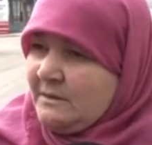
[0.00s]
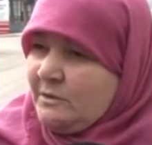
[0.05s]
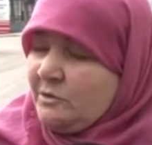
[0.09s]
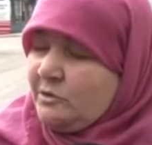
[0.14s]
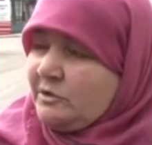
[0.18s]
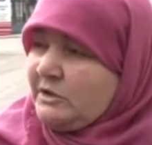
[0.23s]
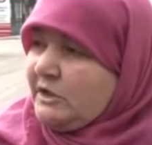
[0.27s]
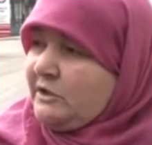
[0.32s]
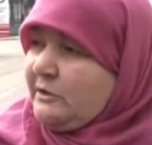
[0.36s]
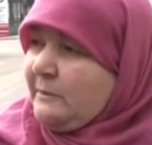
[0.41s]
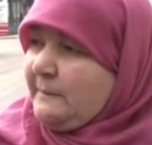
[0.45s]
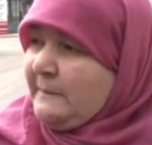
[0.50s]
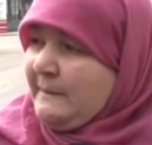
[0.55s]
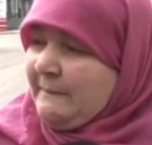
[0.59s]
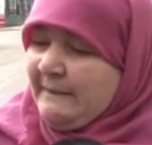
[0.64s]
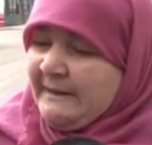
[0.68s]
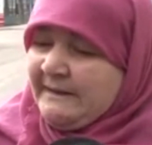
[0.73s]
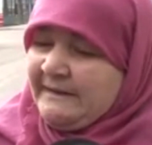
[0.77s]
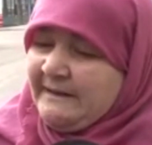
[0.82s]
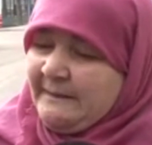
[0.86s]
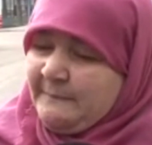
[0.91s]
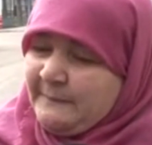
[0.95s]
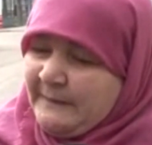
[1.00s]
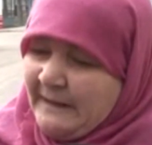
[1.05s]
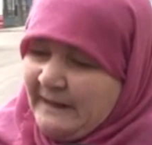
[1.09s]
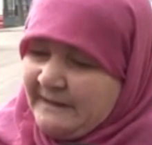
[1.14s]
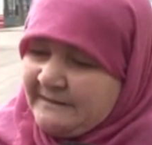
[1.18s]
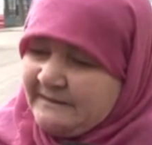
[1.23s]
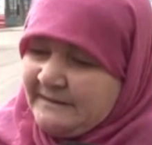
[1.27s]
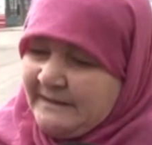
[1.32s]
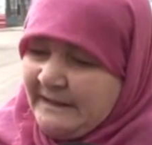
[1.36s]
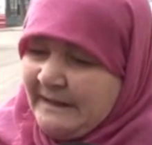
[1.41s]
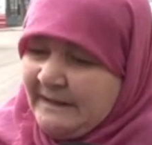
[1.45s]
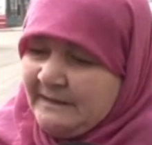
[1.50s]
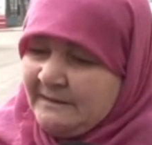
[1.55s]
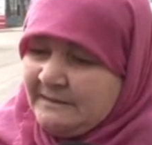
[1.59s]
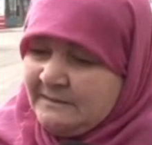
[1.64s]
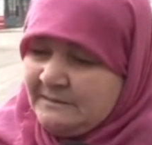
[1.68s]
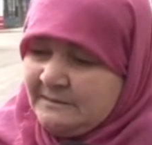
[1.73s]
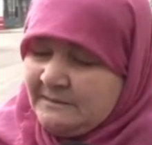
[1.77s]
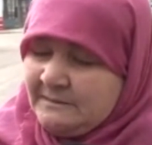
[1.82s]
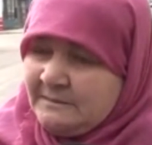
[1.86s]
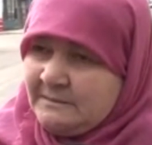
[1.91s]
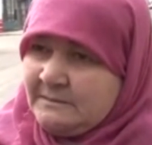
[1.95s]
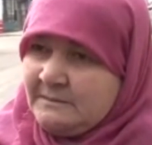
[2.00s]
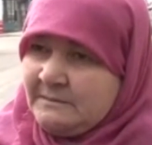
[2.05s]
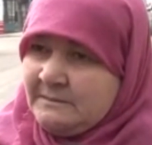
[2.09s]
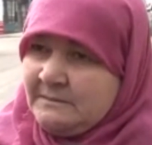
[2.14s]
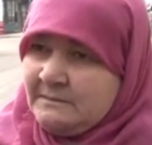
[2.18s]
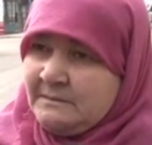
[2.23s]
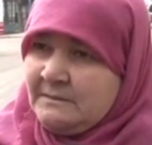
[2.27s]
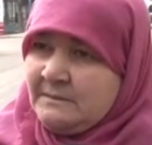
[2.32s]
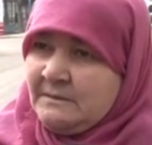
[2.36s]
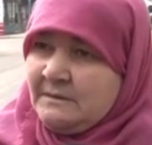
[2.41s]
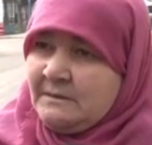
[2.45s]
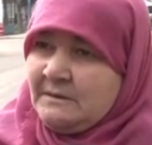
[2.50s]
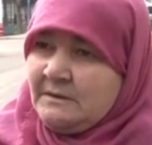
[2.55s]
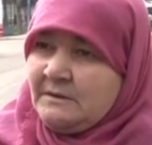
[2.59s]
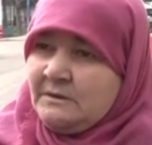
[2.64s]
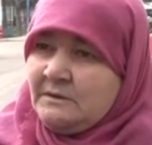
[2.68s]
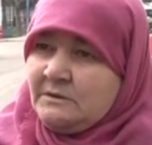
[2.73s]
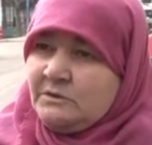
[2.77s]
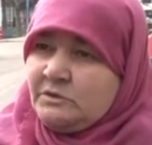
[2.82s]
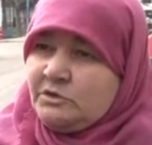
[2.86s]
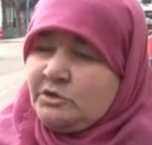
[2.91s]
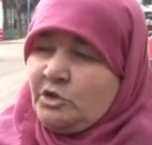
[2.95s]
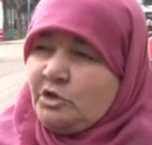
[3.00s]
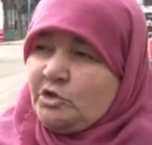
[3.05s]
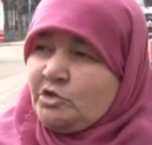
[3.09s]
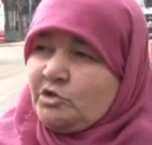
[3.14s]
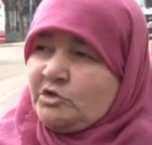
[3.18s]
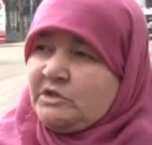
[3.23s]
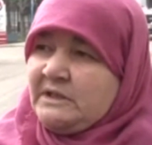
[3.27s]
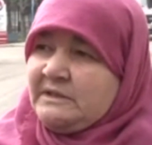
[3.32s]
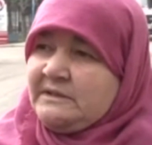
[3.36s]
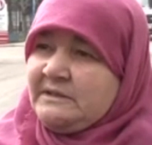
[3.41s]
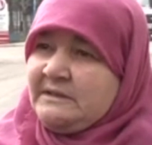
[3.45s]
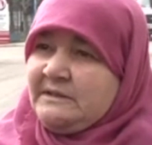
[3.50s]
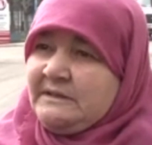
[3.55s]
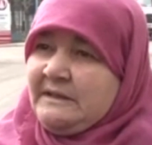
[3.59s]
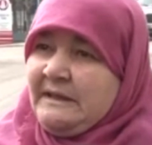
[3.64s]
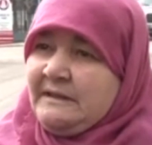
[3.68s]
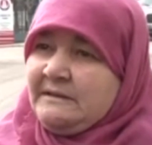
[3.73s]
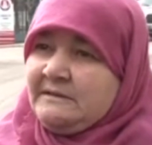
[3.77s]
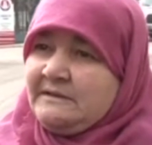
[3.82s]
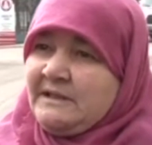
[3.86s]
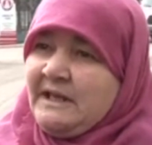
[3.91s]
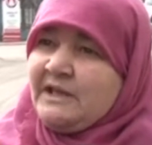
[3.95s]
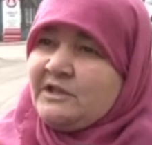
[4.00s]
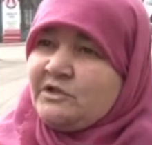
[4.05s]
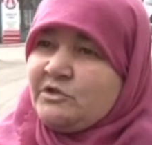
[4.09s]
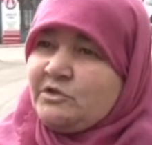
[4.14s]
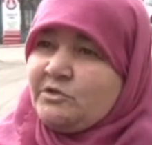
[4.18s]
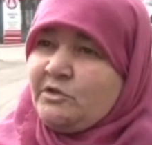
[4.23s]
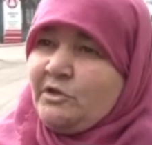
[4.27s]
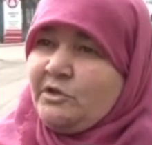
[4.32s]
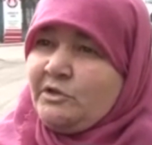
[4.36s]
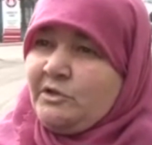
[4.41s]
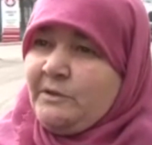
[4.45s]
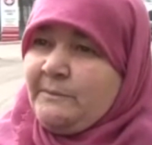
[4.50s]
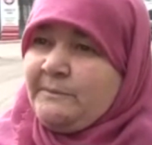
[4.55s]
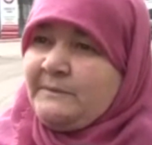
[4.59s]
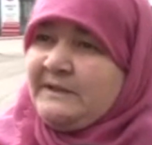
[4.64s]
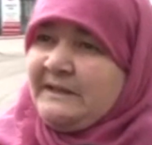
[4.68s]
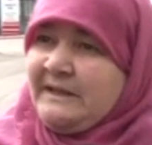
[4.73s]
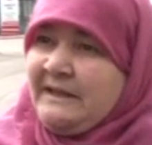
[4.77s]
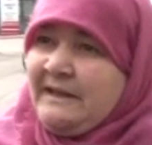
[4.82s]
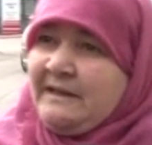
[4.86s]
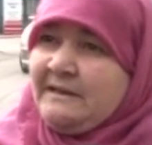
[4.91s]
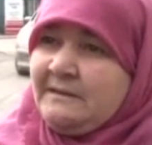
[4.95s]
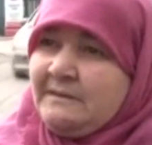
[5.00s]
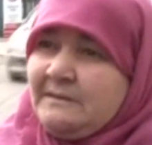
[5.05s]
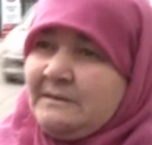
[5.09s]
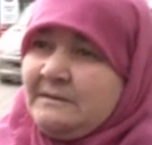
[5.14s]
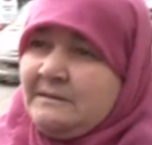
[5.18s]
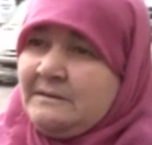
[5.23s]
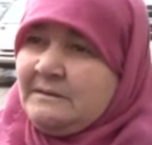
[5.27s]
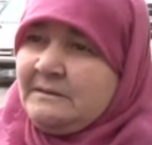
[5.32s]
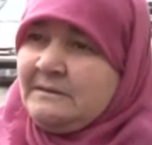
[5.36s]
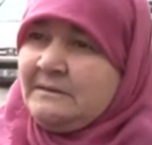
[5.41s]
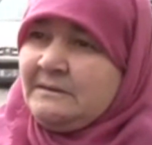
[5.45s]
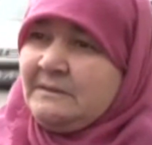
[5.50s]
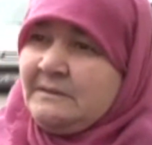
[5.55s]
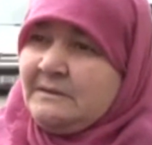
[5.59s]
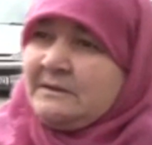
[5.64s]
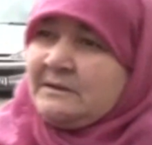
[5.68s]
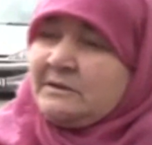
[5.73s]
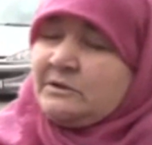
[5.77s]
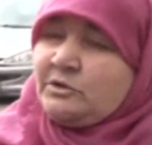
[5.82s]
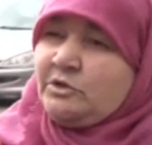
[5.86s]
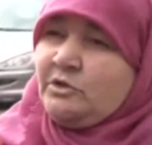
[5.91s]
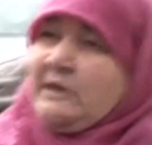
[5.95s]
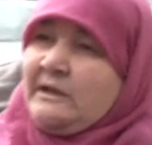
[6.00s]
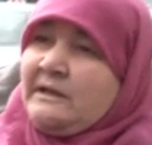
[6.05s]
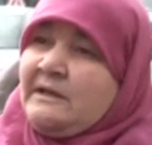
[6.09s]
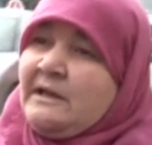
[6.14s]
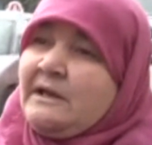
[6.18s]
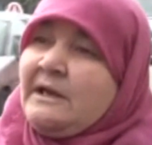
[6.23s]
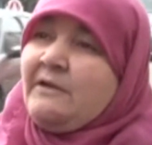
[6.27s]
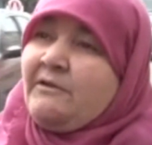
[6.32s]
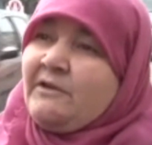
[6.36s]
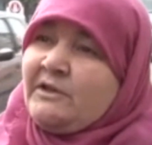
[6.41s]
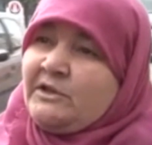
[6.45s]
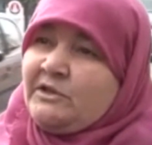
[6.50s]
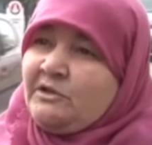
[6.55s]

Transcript: Hurda toplamayı da bıraktılar. Çocuk sesinden rahatsız oluyorum diye sürekli kavga